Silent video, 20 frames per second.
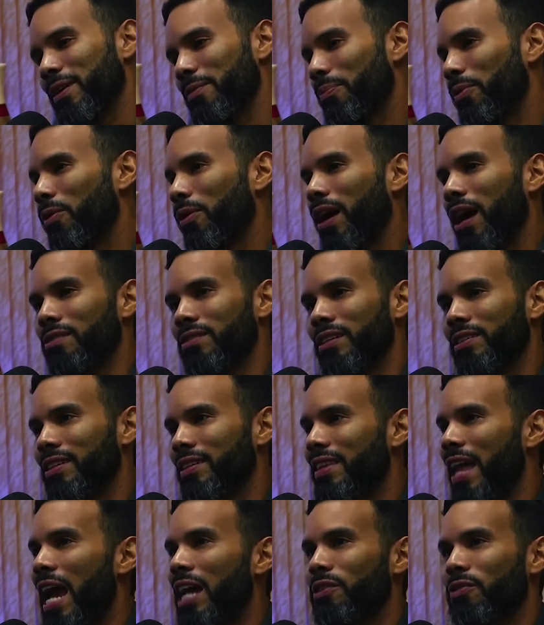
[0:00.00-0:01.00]
Por causa de
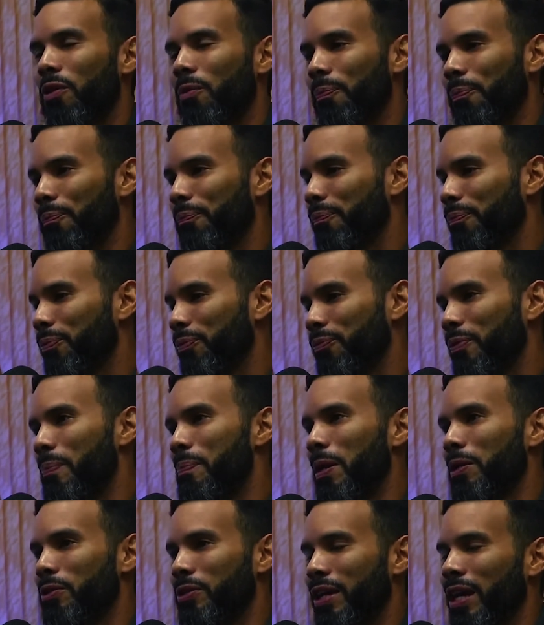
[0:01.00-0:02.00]
10, vão vai
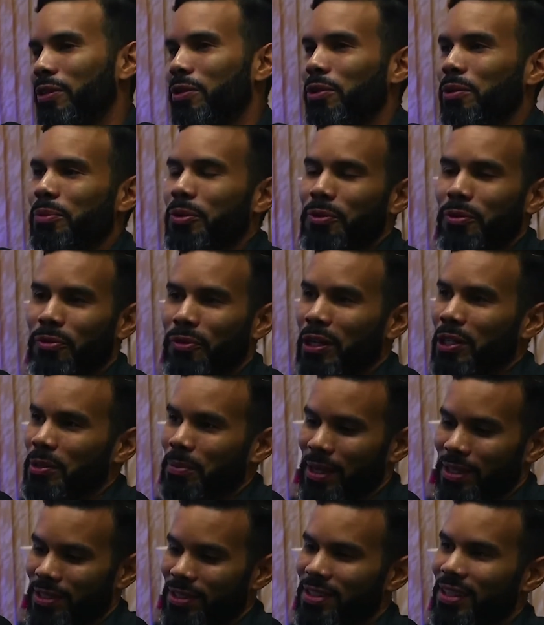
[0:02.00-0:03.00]
prejudicar todo mundo?
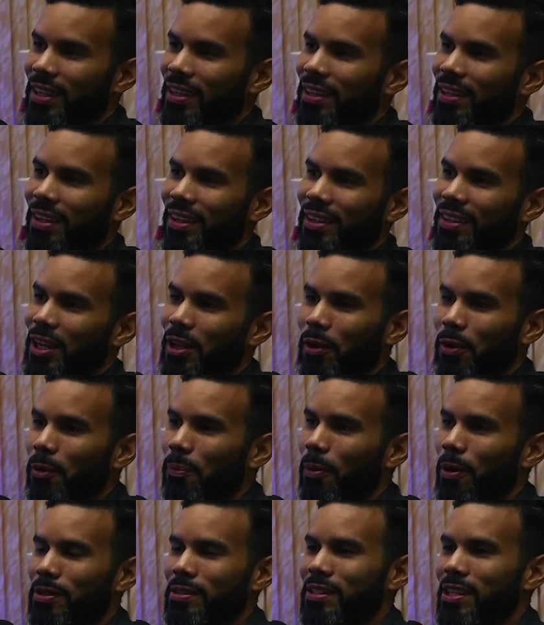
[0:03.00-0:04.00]
Infelizmente, sim. Né? Que eu não
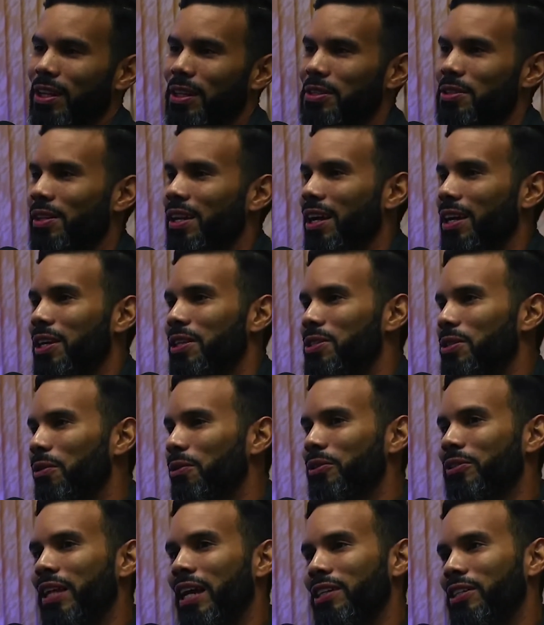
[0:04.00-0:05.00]
posso selecionar quem são
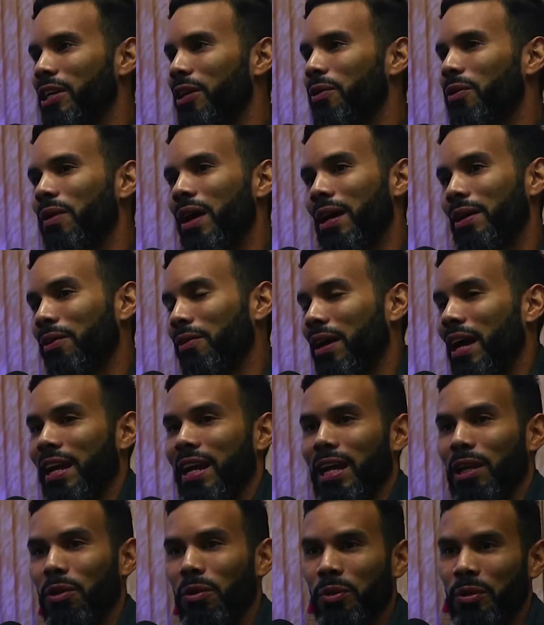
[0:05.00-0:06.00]
os 10 que não é, que o cara
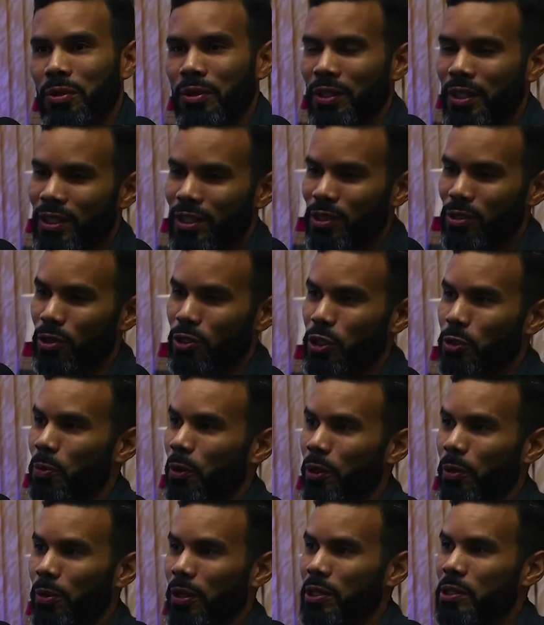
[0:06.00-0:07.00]
é aluno. Se eu
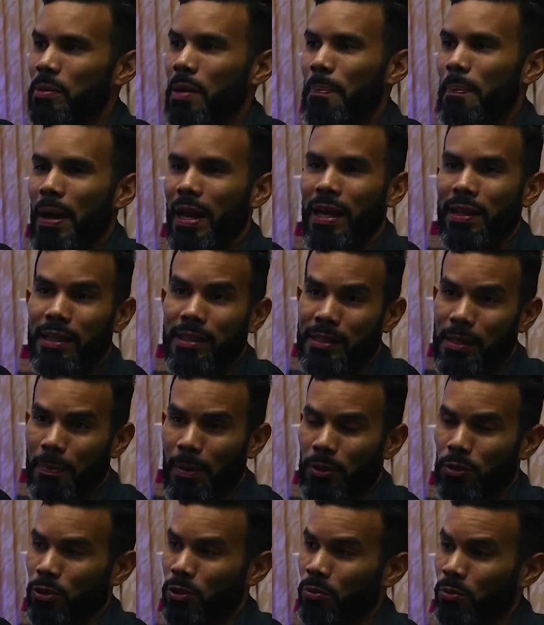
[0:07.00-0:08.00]
disponibilizo uma parada, tem que ser
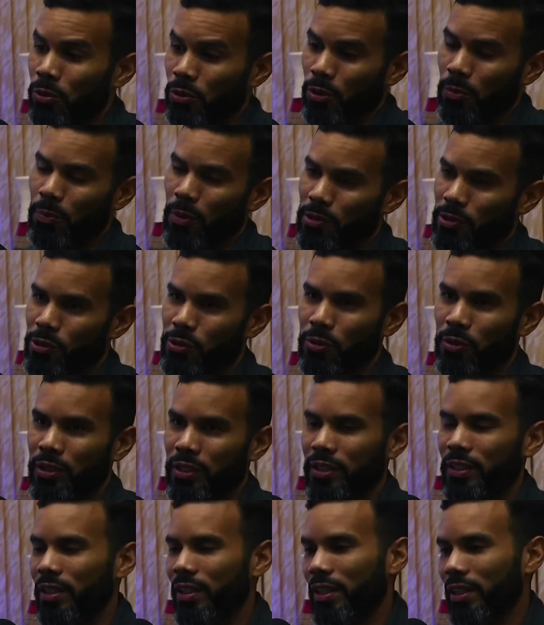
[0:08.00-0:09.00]
para todo mundo, não posso excluir.
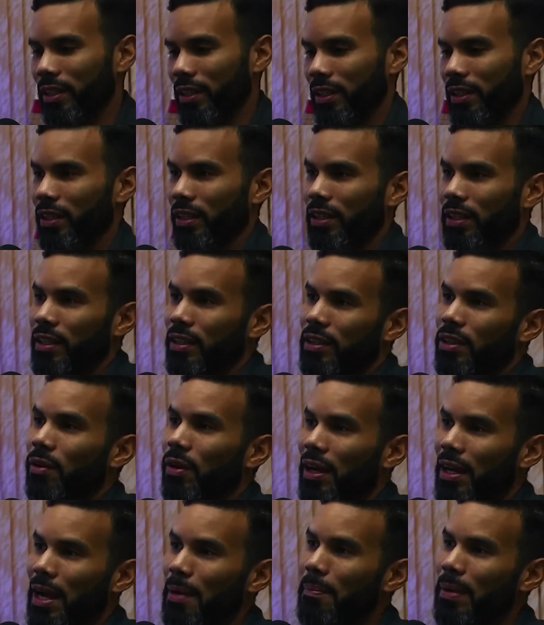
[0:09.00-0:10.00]
Ferrou, ferrou. Então
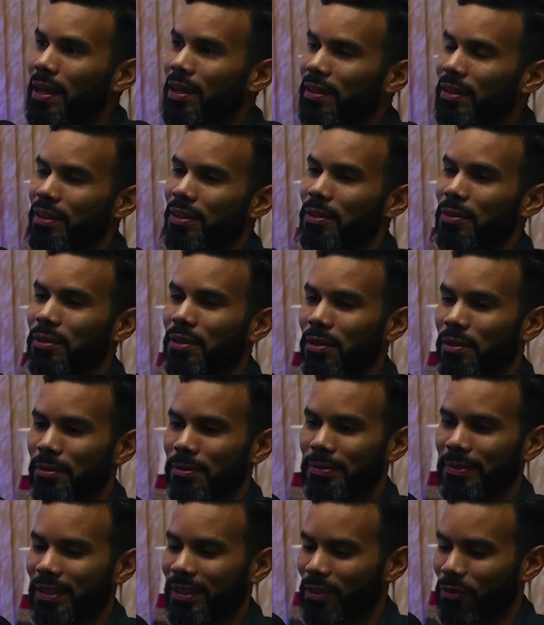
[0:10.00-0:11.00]
acabei, entendeu?
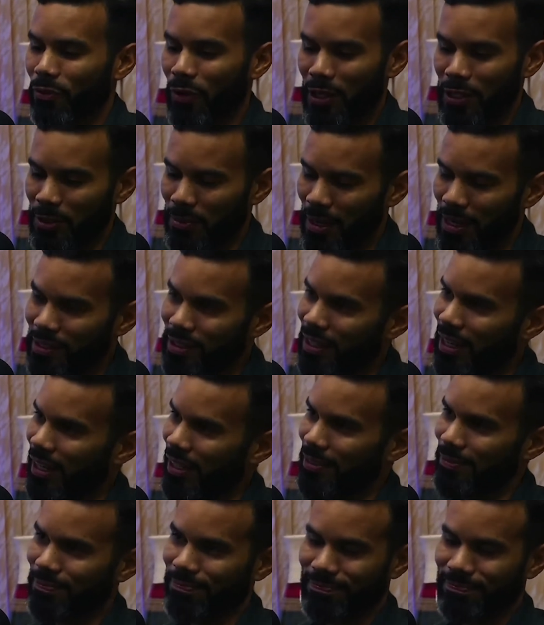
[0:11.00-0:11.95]
Então, infelizmente, não, é, cara.